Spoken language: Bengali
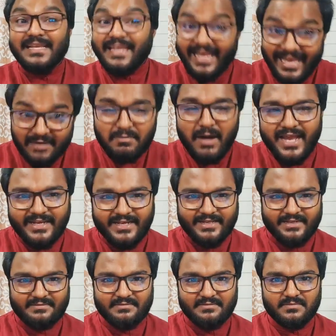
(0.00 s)
এর বাহিরে
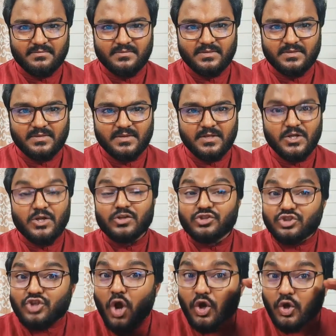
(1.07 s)

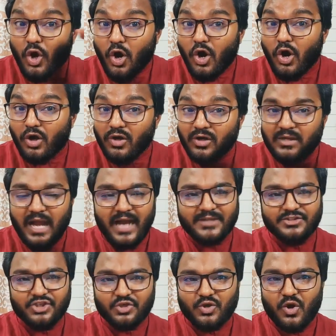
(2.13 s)
সকল
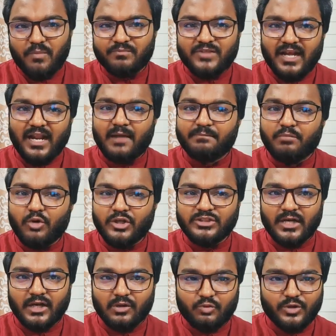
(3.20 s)
কার্যক্রম তারা
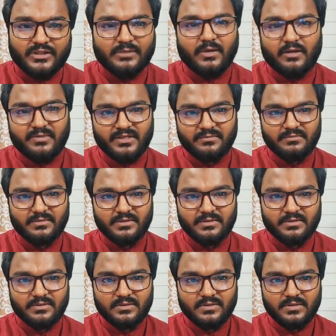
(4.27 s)
পরিচালনা করতে পারবে
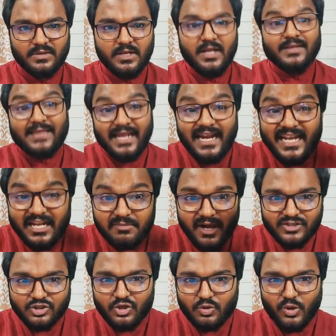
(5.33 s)
তারা
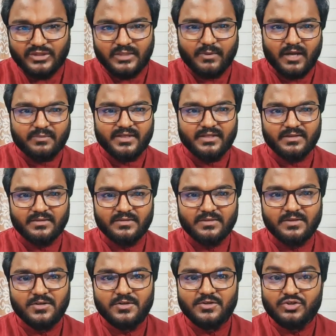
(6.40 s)
নির্বাচনও করতে পারবে
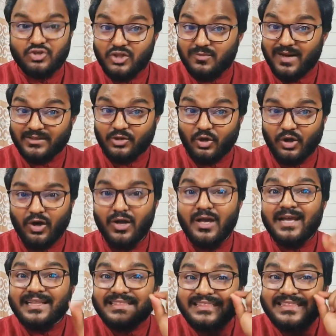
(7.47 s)
শুধুমাত্র
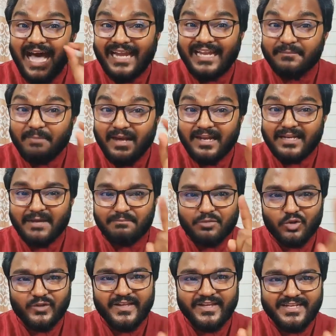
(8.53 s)
দাড়িপাল্লা
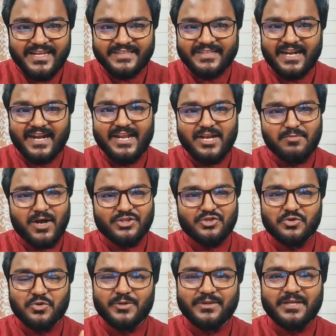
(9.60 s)
প্রতীক নিয়ে তারা নির্বাচন
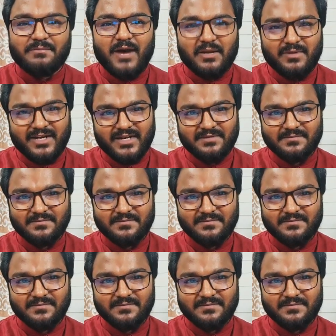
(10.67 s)
করতে পারবে না